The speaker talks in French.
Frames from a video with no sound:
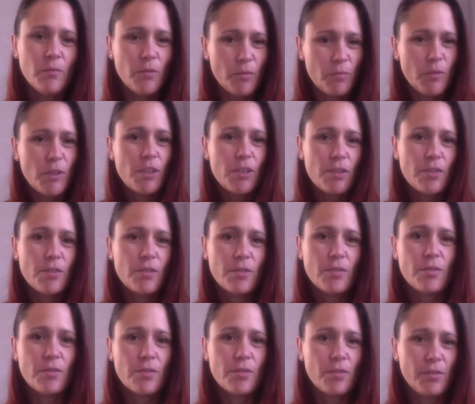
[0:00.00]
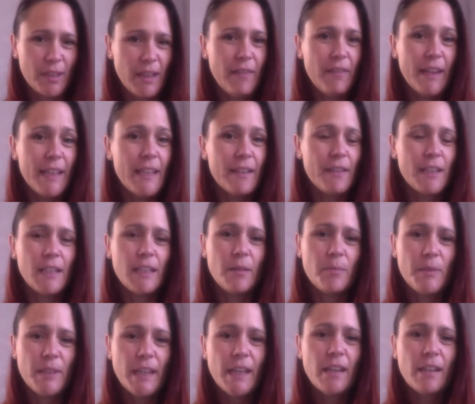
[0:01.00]
Bon, moi, je, travaille avec les
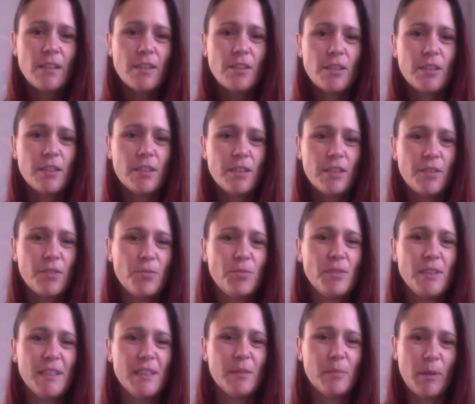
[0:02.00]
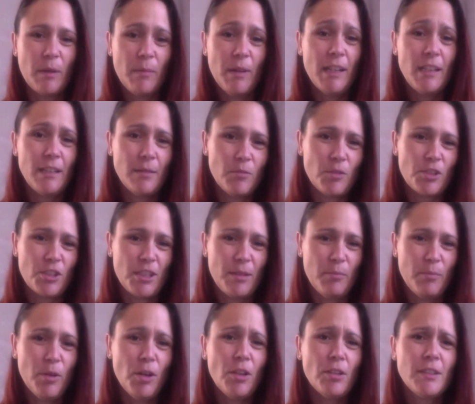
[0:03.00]
pierres, hein. je, les, utilise pas mal. D'abord, je les
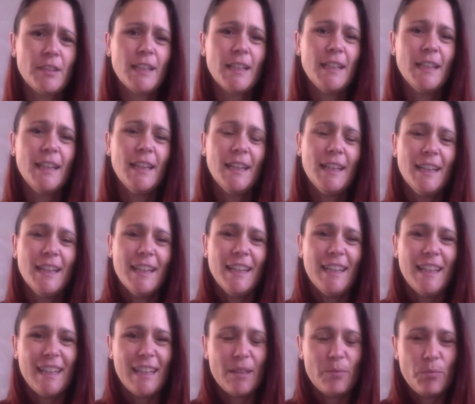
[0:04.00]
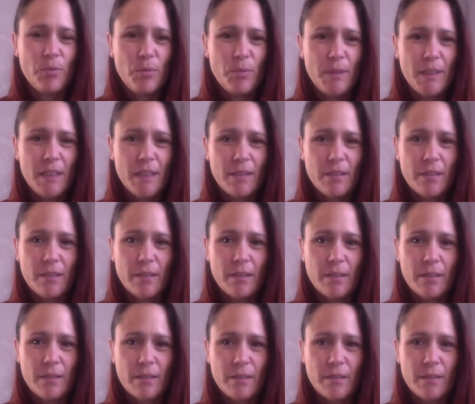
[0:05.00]
porte, et puis euh,